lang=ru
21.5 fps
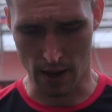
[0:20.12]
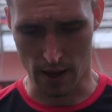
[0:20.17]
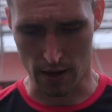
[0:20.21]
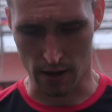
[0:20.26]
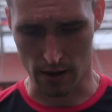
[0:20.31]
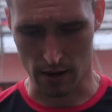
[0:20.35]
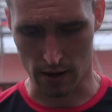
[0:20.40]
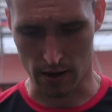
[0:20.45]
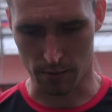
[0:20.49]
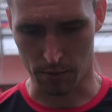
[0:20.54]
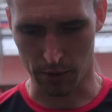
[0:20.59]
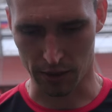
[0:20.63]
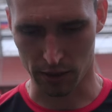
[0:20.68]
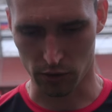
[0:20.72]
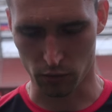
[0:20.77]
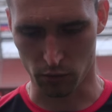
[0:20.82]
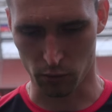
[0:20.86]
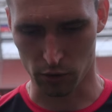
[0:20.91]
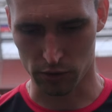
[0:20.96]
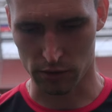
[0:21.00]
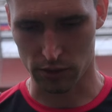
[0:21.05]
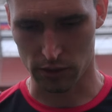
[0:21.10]

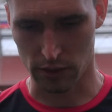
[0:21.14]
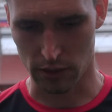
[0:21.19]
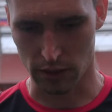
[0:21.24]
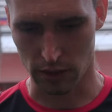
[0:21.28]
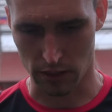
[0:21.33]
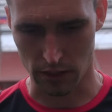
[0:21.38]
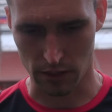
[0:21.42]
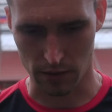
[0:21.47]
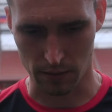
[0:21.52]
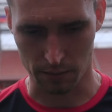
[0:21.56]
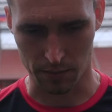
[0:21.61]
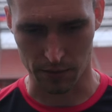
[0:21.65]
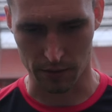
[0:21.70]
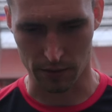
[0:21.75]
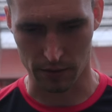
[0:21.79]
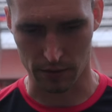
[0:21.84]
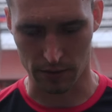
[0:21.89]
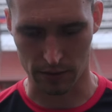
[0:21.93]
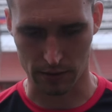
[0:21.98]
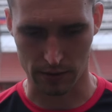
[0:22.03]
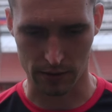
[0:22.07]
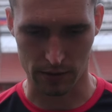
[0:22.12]
Поэтому эмоции такие
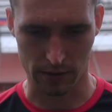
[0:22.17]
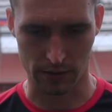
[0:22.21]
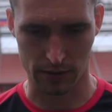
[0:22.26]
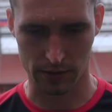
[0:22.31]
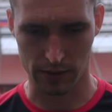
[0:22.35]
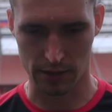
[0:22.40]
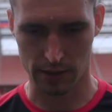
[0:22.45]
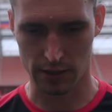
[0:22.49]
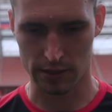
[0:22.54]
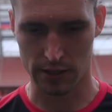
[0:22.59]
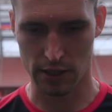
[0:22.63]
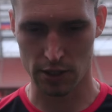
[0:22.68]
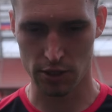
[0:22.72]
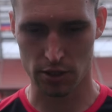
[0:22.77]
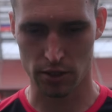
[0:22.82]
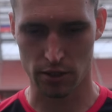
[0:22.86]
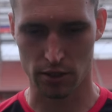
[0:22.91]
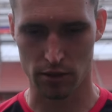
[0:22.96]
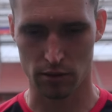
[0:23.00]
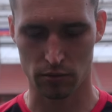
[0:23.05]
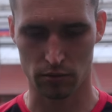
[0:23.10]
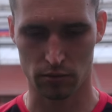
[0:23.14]

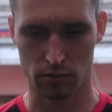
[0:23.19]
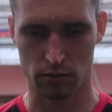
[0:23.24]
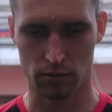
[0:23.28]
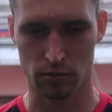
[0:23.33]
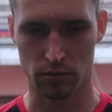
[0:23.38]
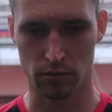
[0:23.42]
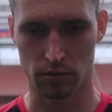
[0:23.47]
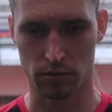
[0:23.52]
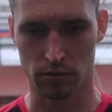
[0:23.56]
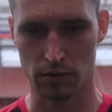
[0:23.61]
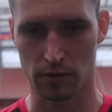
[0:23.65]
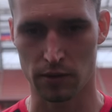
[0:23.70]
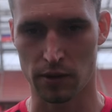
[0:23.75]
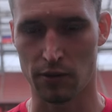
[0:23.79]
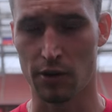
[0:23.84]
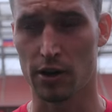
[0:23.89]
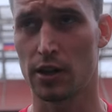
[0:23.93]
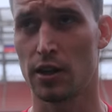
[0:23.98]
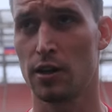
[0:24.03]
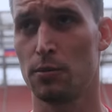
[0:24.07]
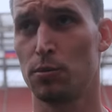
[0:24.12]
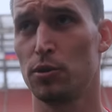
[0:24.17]
неоднозначные. Ну,
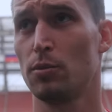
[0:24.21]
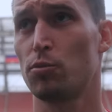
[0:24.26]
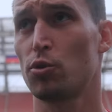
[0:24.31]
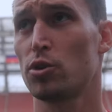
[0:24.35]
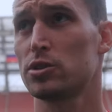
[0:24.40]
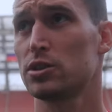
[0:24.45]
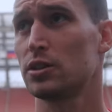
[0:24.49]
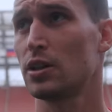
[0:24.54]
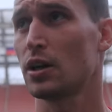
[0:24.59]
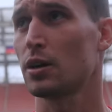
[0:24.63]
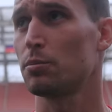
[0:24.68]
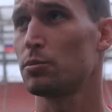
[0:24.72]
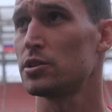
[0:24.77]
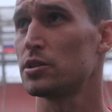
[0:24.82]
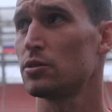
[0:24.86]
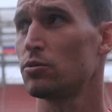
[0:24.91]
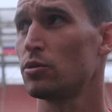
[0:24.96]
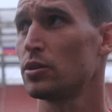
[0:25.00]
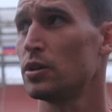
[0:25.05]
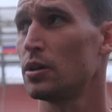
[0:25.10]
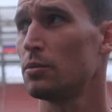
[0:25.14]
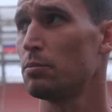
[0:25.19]
наверное, не, просто так мы
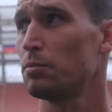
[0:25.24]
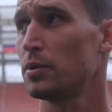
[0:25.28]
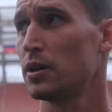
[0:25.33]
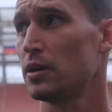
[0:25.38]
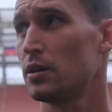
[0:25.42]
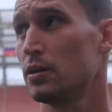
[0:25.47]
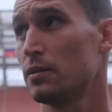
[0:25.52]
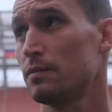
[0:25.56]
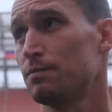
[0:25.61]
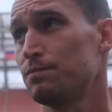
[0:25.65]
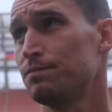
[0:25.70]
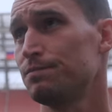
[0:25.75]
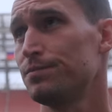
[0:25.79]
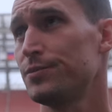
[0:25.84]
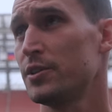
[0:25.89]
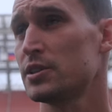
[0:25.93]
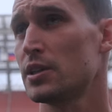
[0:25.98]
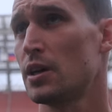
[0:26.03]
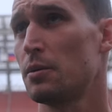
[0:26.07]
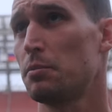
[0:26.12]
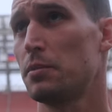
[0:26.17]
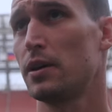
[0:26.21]
сегодня при не
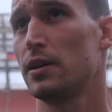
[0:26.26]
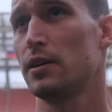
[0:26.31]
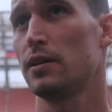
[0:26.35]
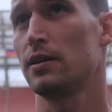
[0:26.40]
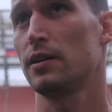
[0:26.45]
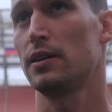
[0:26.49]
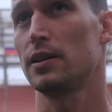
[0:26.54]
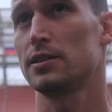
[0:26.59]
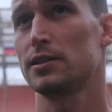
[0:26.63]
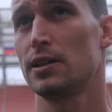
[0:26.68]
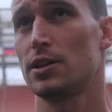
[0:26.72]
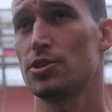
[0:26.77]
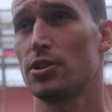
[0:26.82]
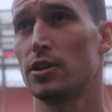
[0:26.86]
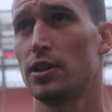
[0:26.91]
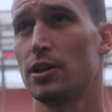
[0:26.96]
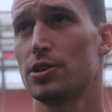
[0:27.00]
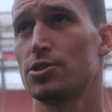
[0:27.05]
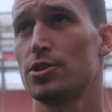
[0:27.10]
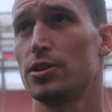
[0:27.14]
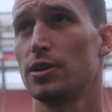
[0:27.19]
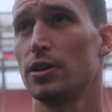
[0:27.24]
самой однозначной
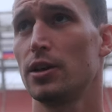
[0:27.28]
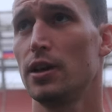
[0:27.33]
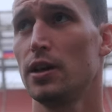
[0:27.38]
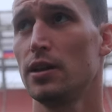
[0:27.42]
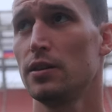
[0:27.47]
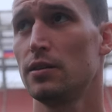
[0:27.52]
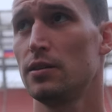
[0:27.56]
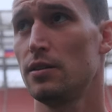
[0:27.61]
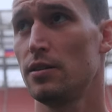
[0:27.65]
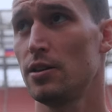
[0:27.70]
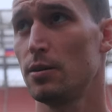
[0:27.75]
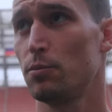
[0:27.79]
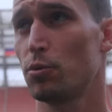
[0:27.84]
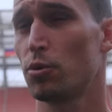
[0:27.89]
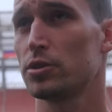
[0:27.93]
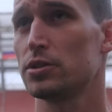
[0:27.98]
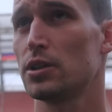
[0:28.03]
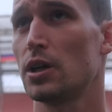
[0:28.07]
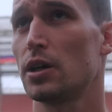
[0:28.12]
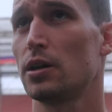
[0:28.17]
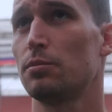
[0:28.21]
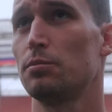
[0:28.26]
нашей игре, не
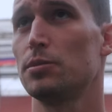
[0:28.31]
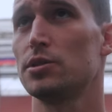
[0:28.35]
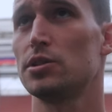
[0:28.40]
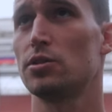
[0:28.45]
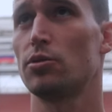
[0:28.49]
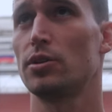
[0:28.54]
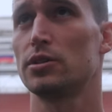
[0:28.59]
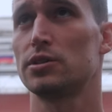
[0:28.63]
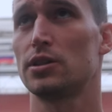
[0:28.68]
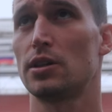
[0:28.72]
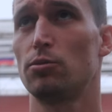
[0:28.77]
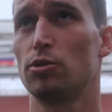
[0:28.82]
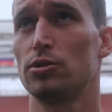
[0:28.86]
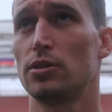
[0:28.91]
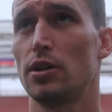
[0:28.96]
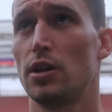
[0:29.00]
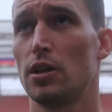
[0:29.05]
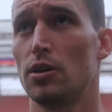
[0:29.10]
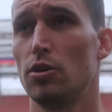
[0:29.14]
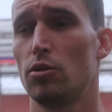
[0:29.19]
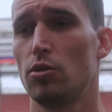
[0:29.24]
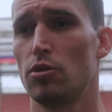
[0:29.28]
просто так мы сегодня
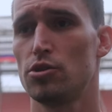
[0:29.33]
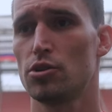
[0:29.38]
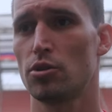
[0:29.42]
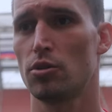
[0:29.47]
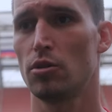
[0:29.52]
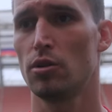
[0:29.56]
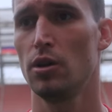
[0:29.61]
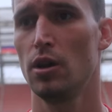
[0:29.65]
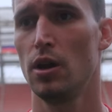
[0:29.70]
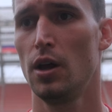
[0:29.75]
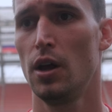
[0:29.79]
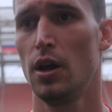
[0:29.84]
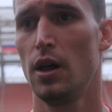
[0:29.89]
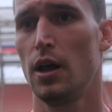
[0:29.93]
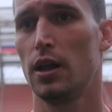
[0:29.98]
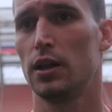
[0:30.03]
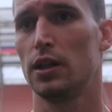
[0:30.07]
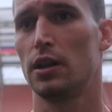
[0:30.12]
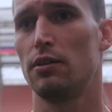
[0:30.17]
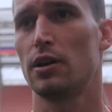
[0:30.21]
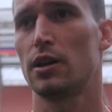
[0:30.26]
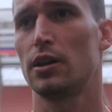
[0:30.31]
заработали одно очко.
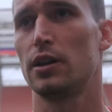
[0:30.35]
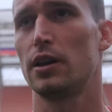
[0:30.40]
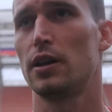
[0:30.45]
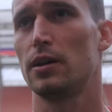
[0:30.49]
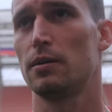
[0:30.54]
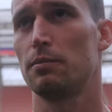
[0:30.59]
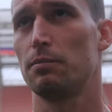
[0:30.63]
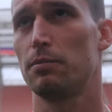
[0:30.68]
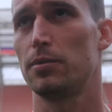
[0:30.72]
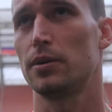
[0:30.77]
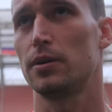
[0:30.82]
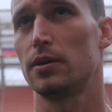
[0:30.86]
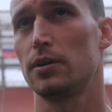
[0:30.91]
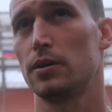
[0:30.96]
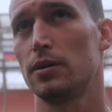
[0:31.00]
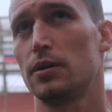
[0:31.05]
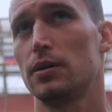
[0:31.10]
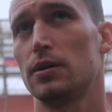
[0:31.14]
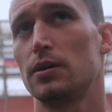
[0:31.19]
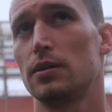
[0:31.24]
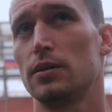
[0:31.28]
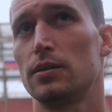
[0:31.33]
Наверное,
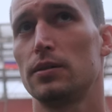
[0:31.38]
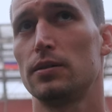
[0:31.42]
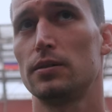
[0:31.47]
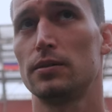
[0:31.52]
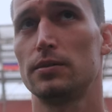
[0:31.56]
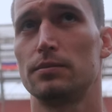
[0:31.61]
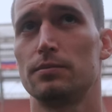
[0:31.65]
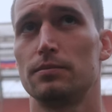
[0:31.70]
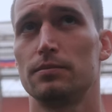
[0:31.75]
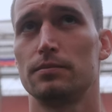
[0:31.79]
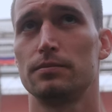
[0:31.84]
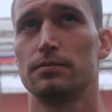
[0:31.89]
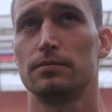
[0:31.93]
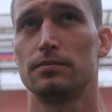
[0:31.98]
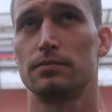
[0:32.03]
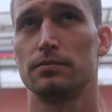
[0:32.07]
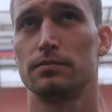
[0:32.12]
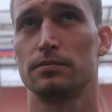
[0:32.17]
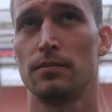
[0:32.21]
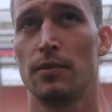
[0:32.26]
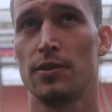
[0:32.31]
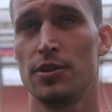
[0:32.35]
по...
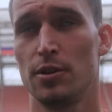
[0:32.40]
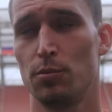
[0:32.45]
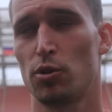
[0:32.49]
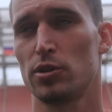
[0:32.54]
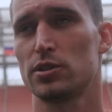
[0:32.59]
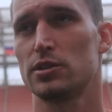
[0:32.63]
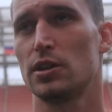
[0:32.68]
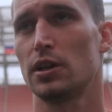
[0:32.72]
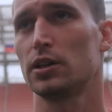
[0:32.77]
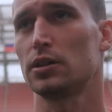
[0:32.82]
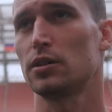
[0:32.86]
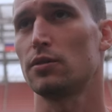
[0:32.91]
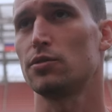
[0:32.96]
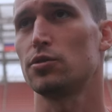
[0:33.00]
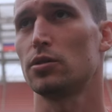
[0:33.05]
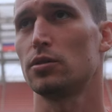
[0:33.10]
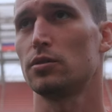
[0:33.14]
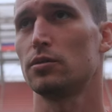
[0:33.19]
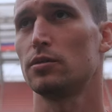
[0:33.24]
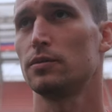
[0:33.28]
не просто так это все